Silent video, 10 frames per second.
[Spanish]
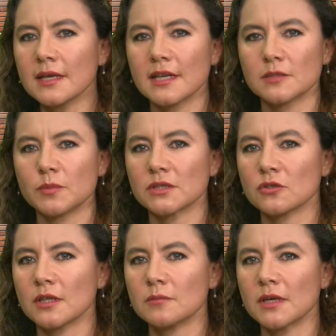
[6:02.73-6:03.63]
que las
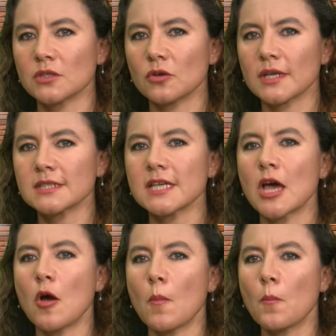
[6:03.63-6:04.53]
personas mayores
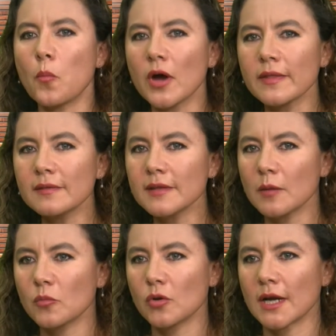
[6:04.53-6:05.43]
puedan
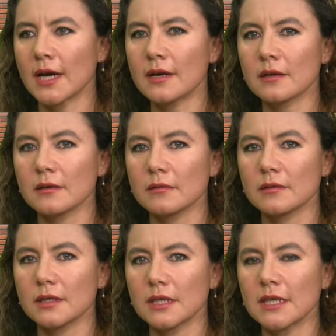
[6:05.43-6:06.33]
deambular
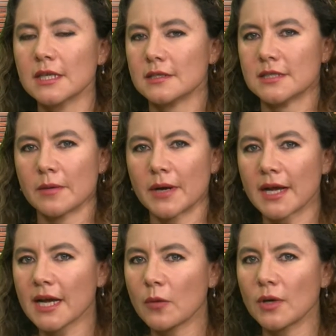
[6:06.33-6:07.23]
y llevar
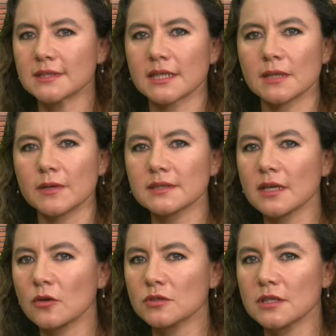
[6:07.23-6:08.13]
a cabo las actividades
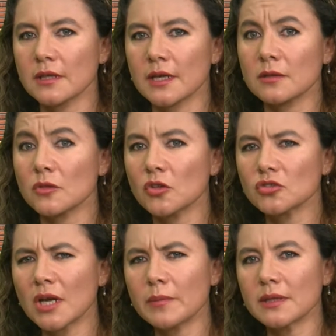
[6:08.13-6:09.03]
que consideren, no
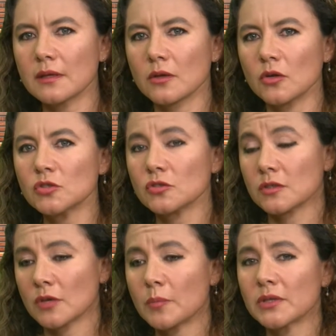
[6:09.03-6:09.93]
solamente de ocio,
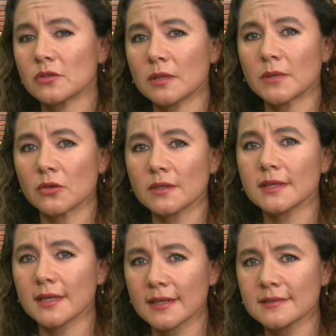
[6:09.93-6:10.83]
sino hay personas mayores
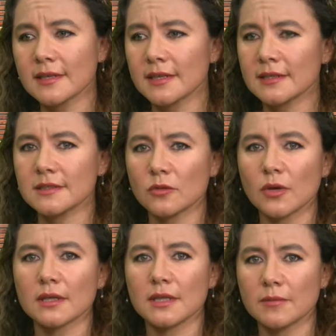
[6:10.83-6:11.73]
que quieren seguir siendo
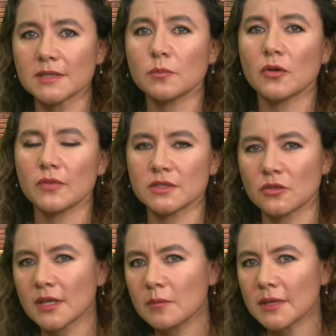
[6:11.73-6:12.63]
activas
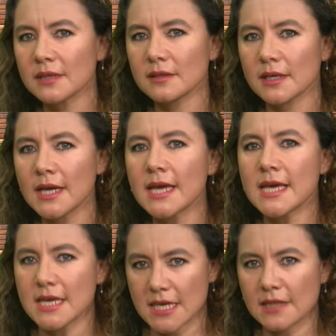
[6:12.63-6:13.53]
profesionalmente
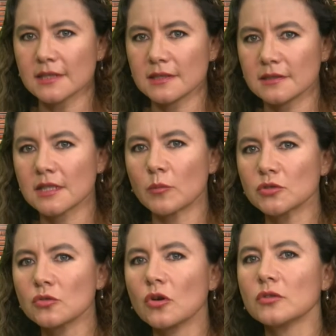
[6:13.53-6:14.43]
y
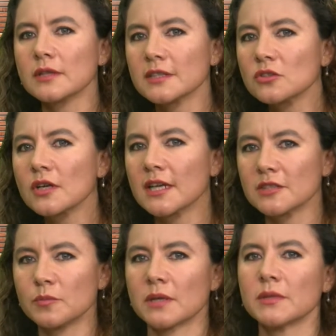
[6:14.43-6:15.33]
necesitamos un contexto que
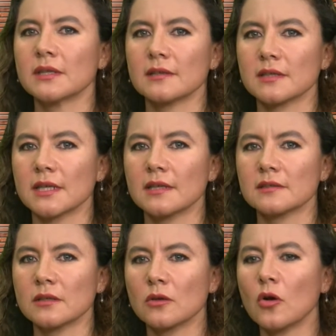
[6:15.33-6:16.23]
les permita seguir
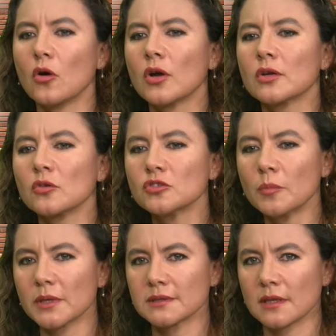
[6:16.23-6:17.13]
haciéndolo o incluso
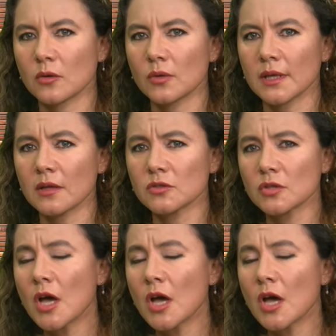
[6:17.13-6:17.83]
prestar cuidados.